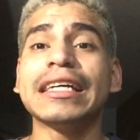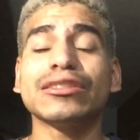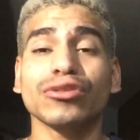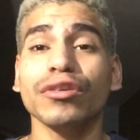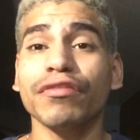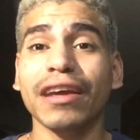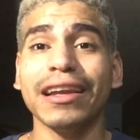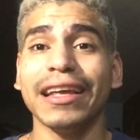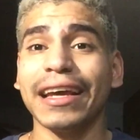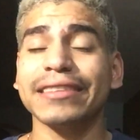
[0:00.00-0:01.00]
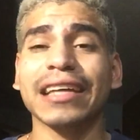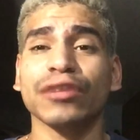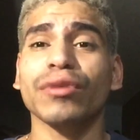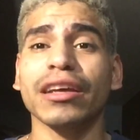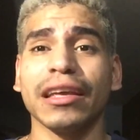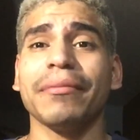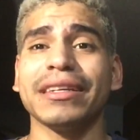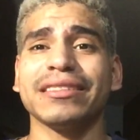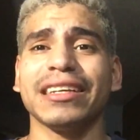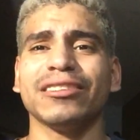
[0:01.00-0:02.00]
Soy feliz estando aquí,
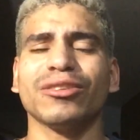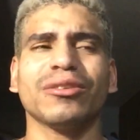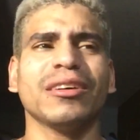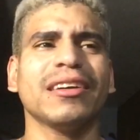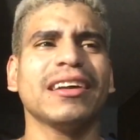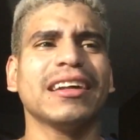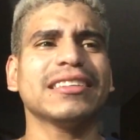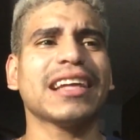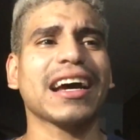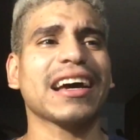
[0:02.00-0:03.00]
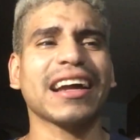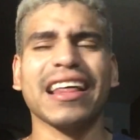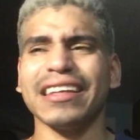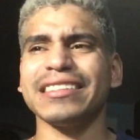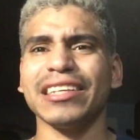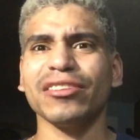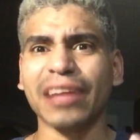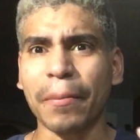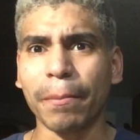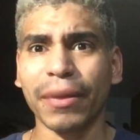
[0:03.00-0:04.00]
me siento tan agradecido,
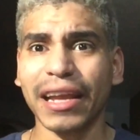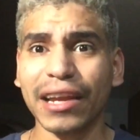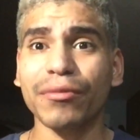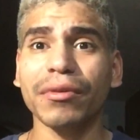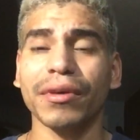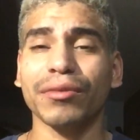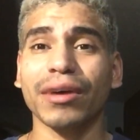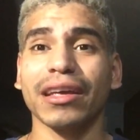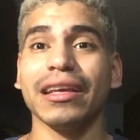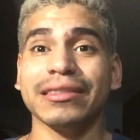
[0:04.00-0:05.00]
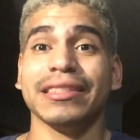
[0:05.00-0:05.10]
tan pleno viviendo aquí.